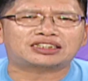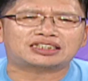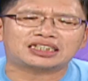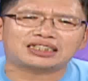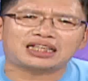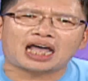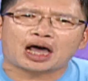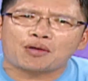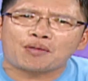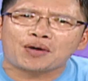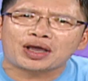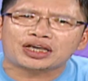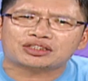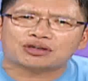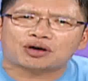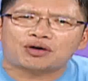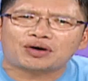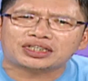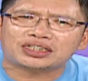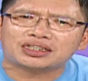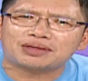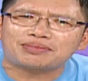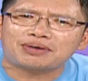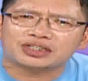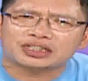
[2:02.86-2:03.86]
你知道为什么
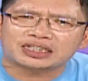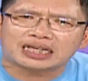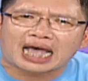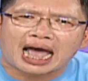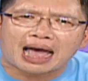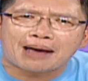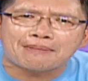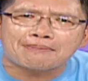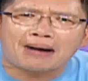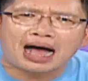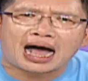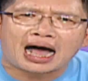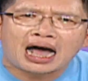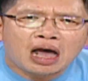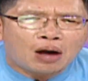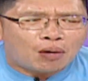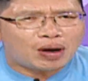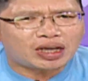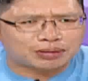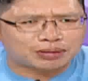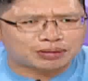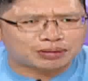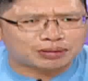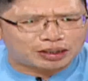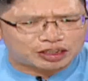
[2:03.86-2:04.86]
会这么惨吗？
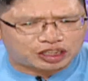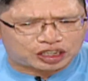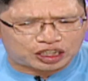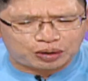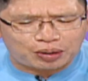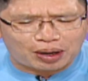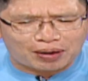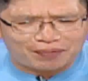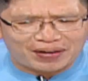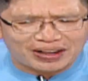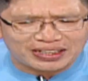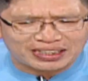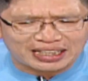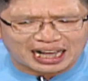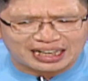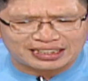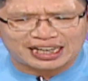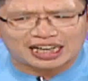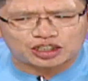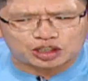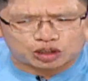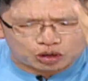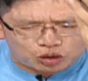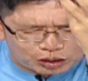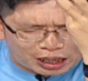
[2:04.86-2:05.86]
为什么七月份大
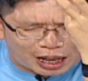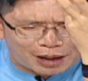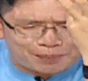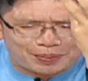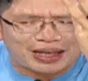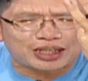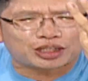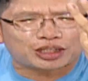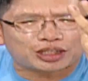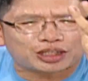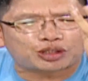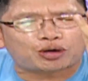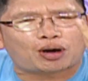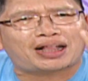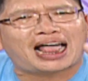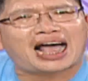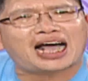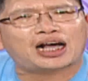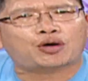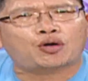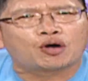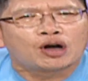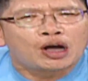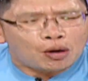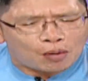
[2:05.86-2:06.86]
家输到变拖
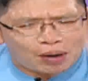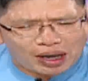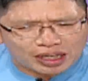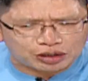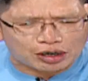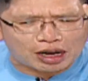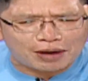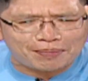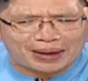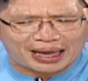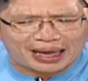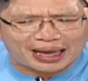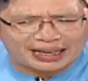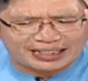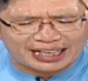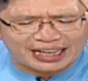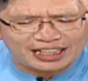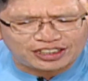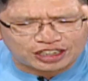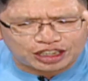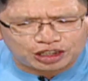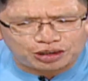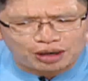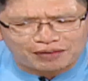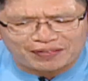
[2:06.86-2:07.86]
拉库？为什么每
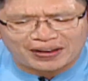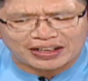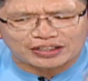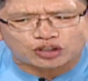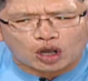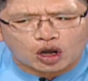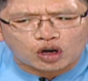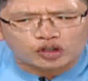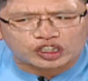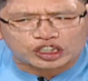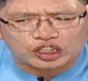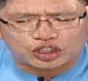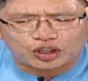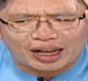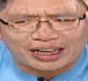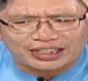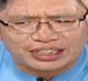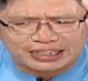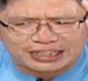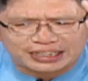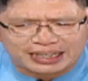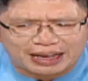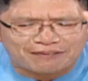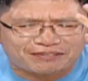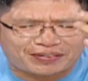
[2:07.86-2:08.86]
天七月份融资都在
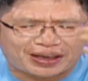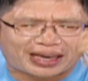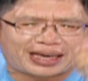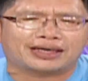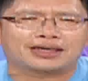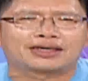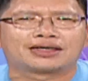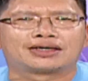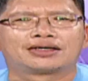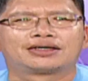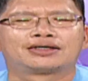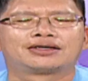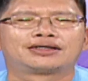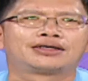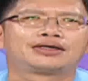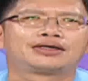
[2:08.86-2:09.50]
减肥？